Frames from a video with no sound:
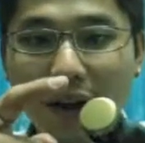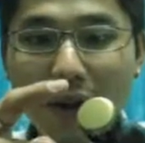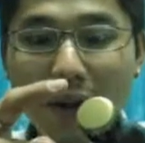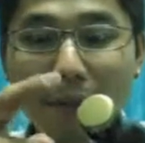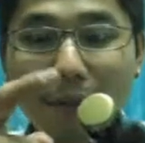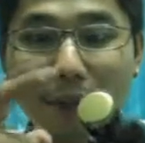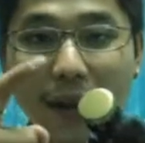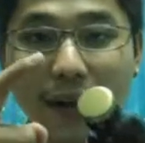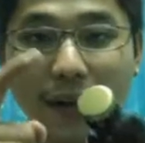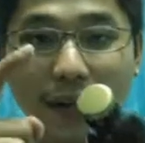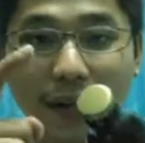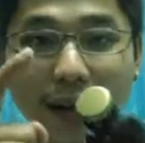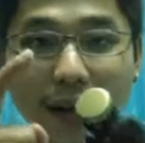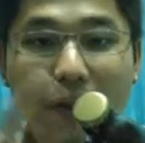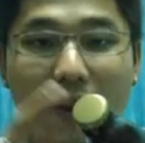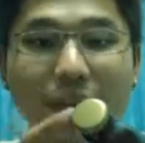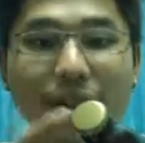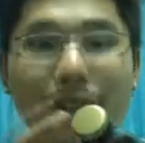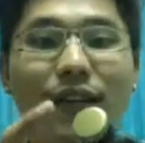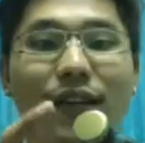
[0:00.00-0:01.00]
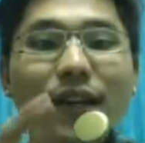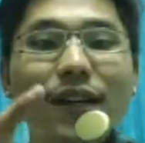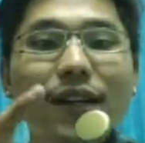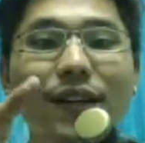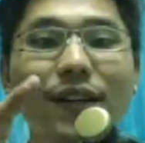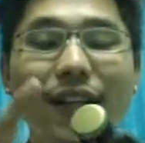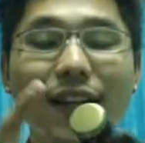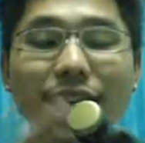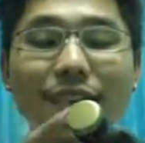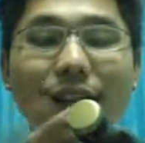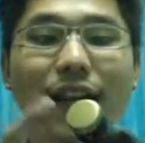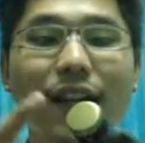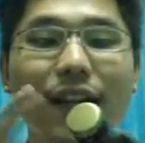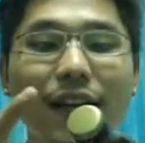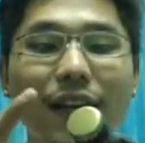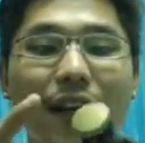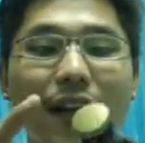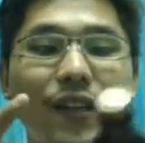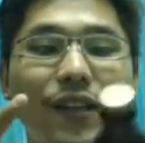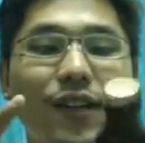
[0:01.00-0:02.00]
เขาเรียกเป็นคาแรคเตอร์ที่เด่น
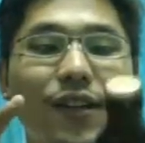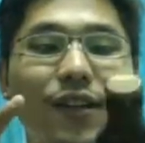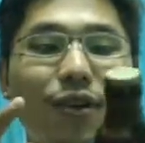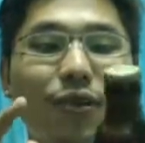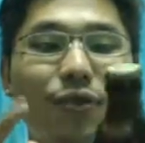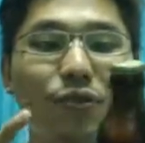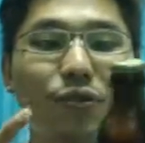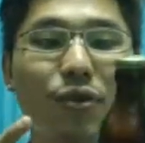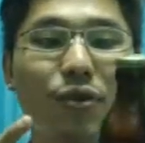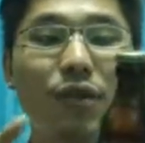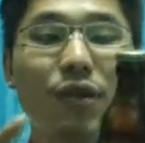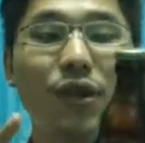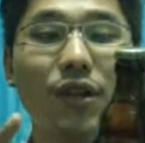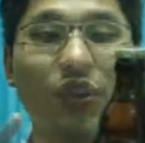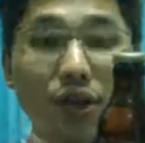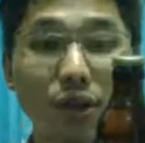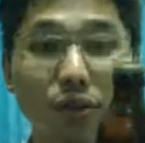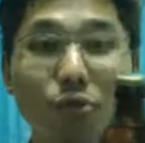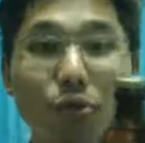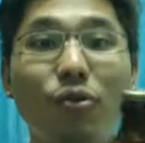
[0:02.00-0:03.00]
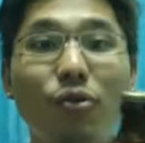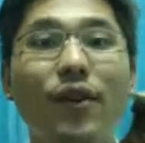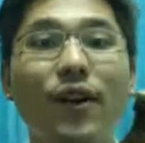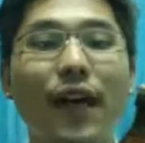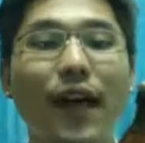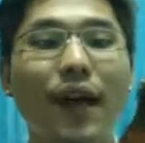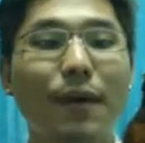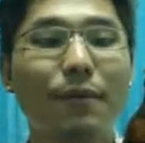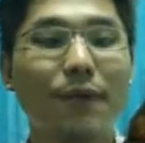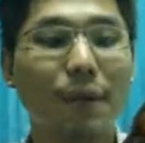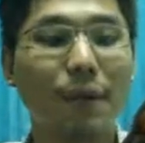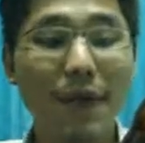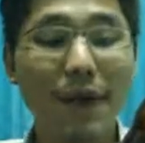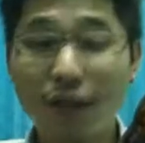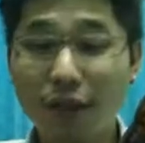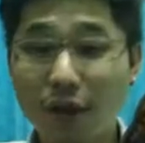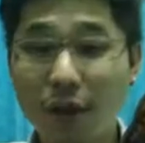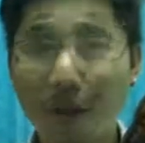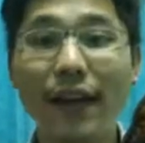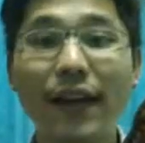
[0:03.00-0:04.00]
อีกอันนึงของตัววอเตอร์ลูนะครับแล้ว
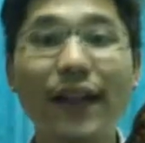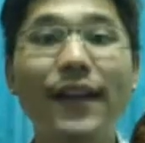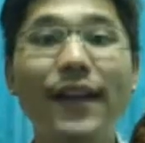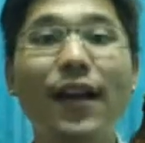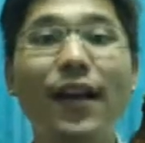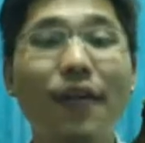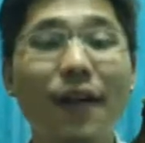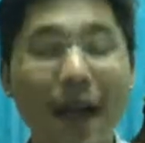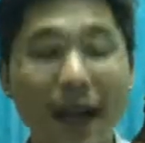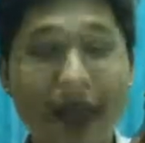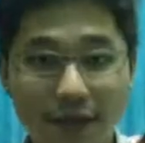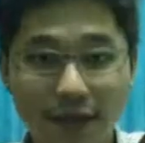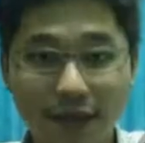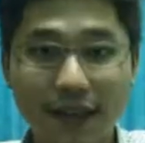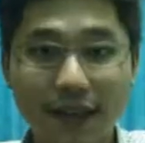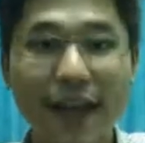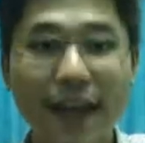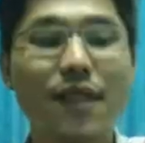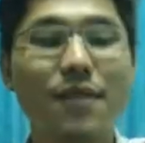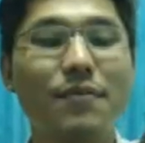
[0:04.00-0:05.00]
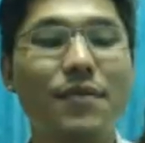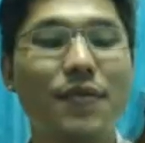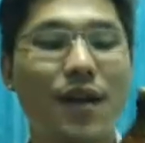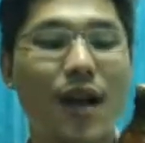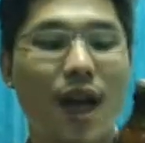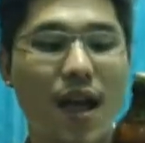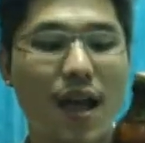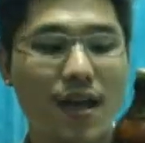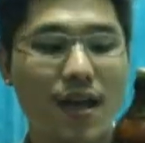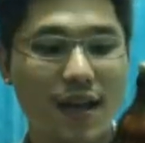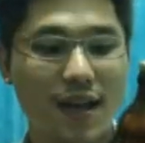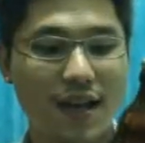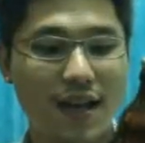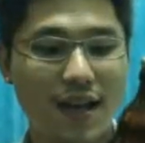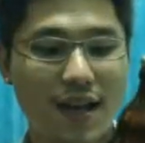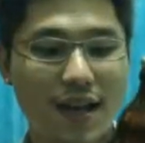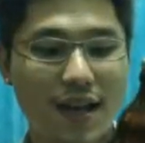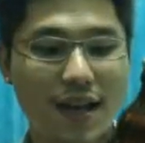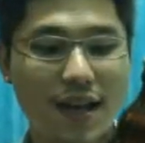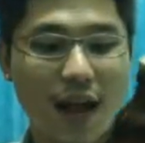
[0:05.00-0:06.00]
เบียร์2อันนี้เนี่ยก็หาซื้อได้ในเมืองไทย
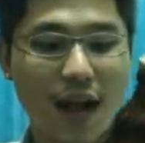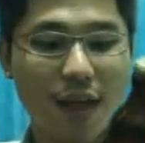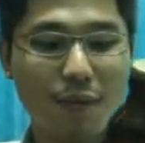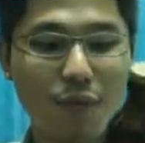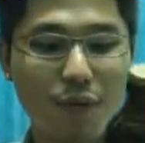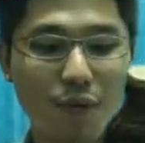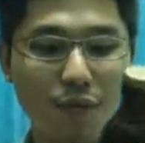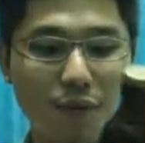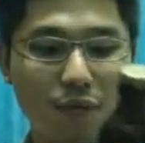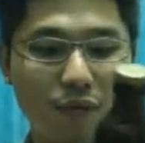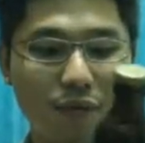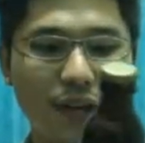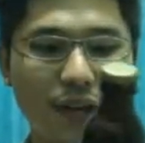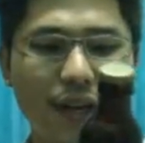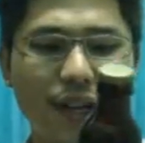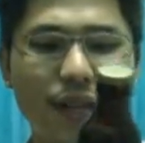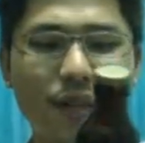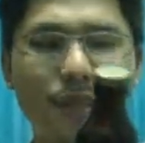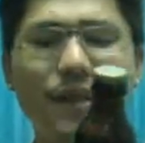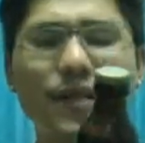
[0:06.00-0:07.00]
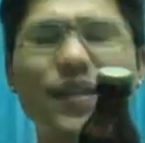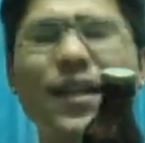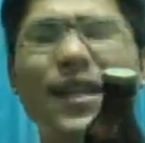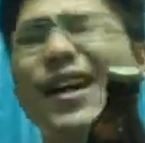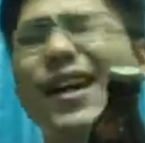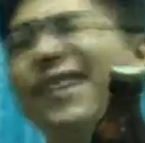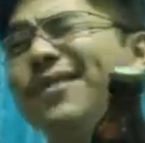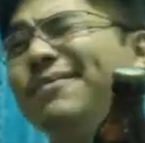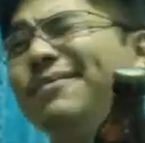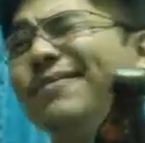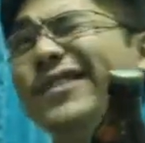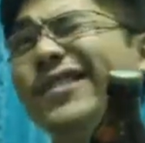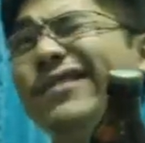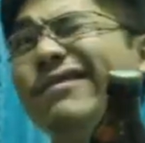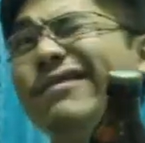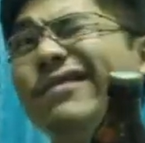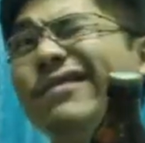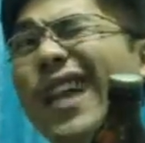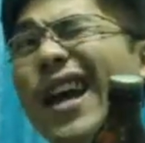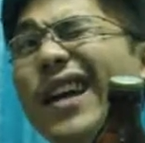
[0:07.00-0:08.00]
นะครับผมซื้ออันนี้มาจาก
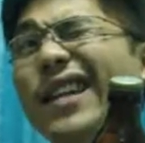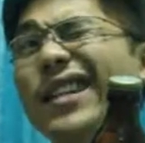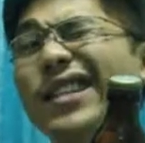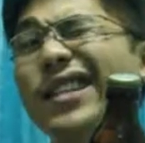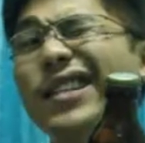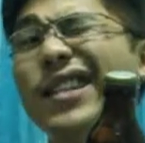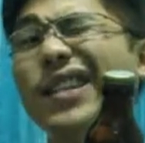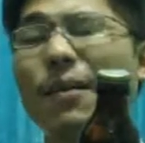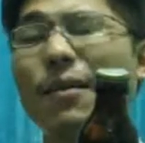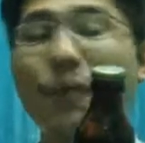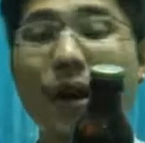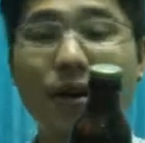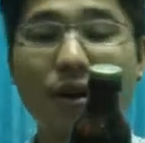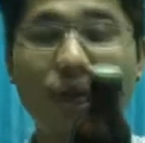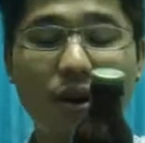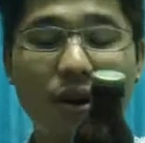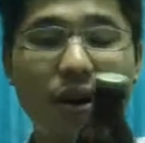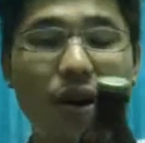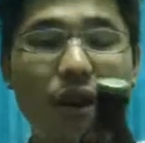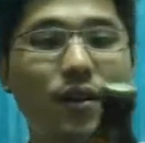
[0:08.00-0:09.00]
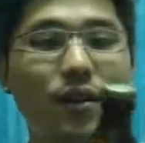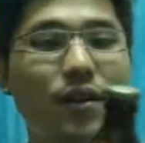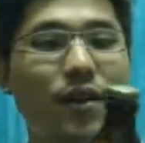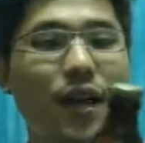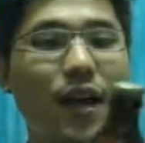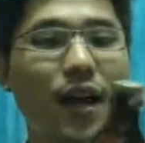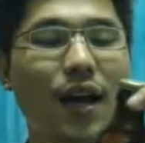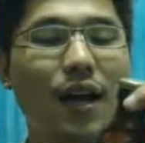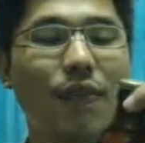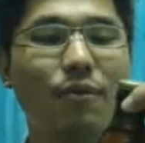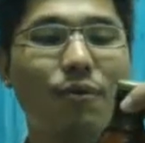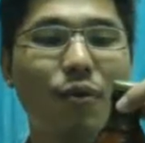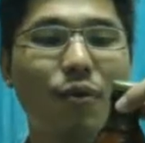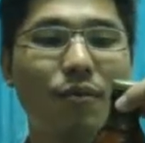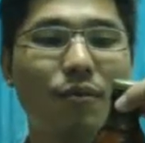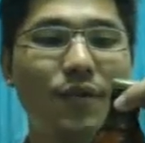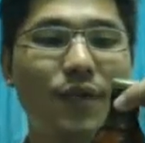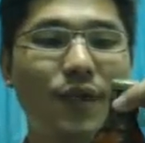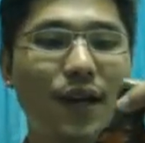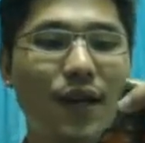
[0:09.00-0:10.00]
น่าจะจากพารากอนนะครับผ
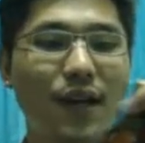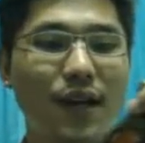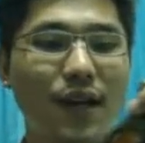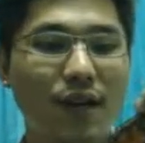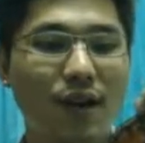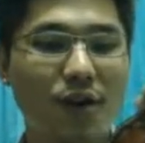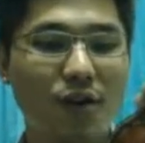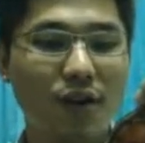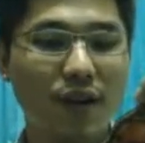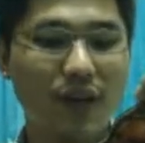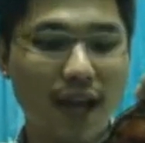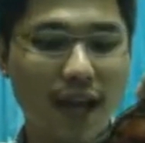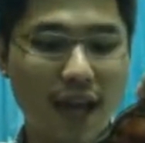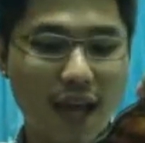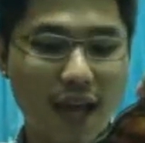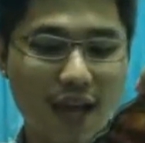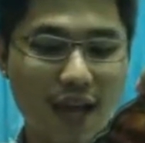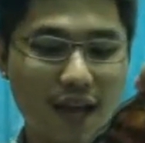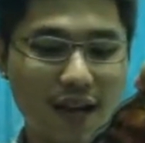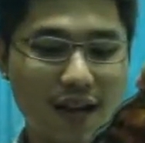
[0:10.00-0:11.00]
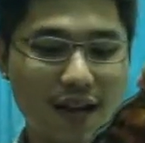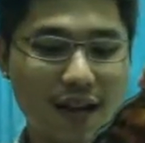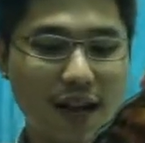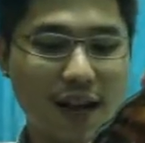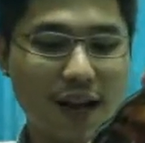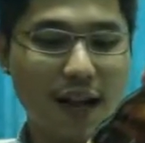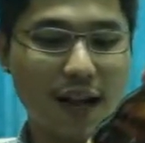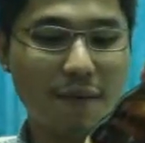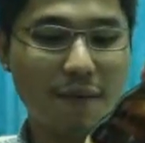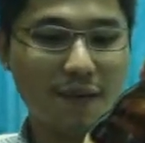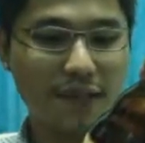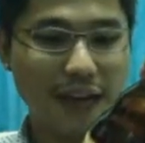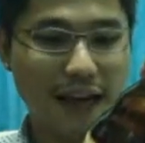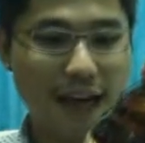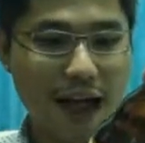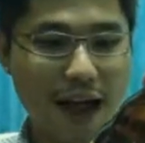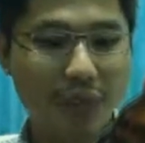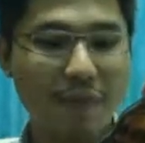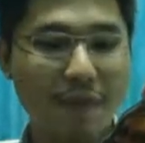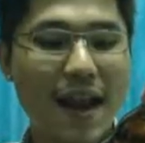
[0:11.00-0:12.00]
มโอเคนะครับฉ
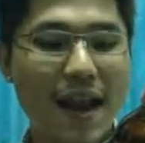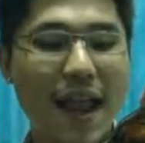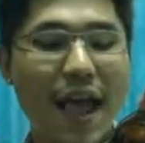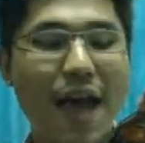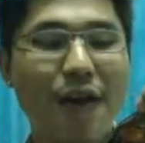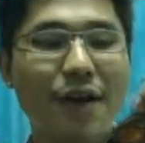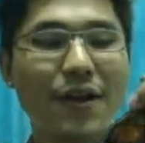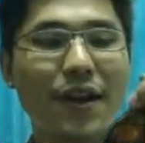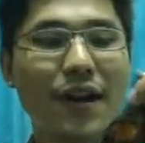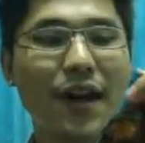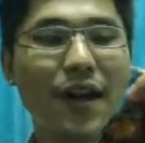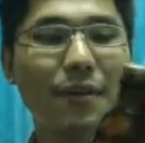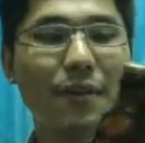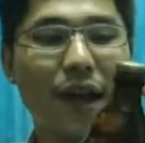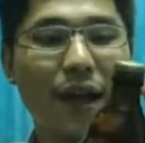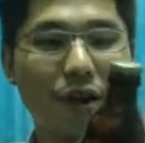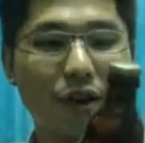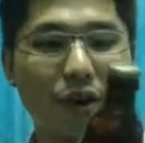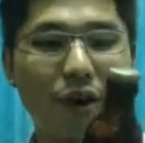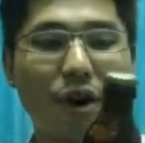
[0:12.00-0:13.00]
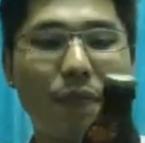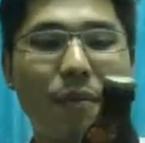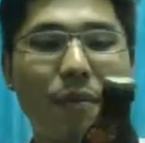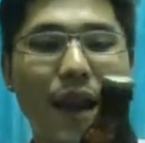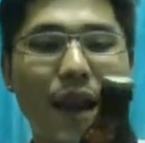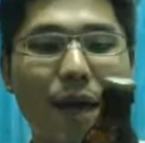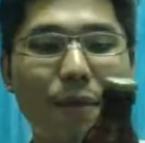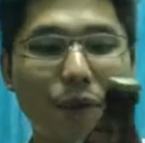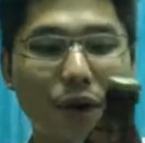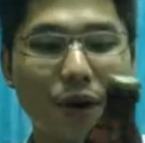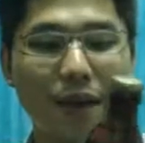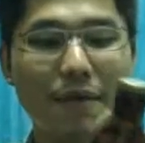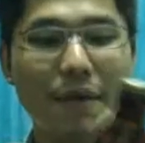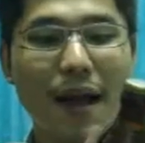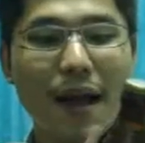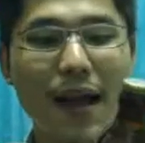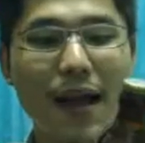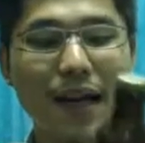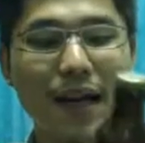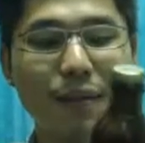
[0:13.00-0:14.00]
ลากไปแล้วนะครับแอลกอฮอล์ไปแล้วปริ
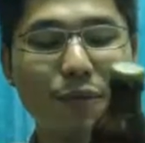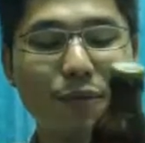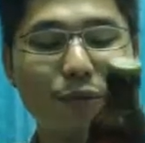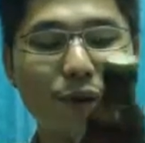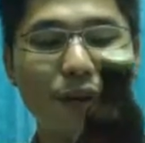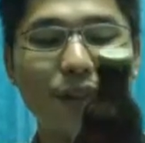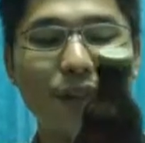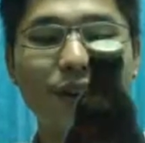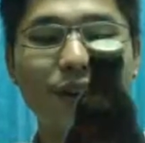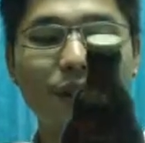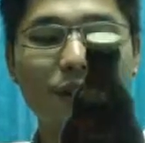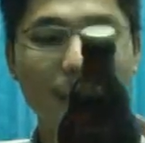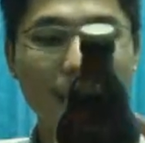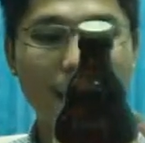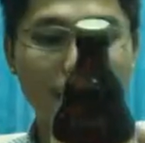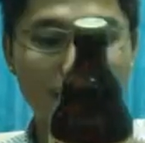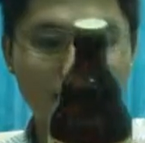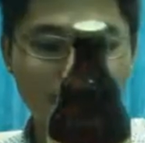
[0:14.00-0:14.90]
มาณนะครับขวดนี้ก็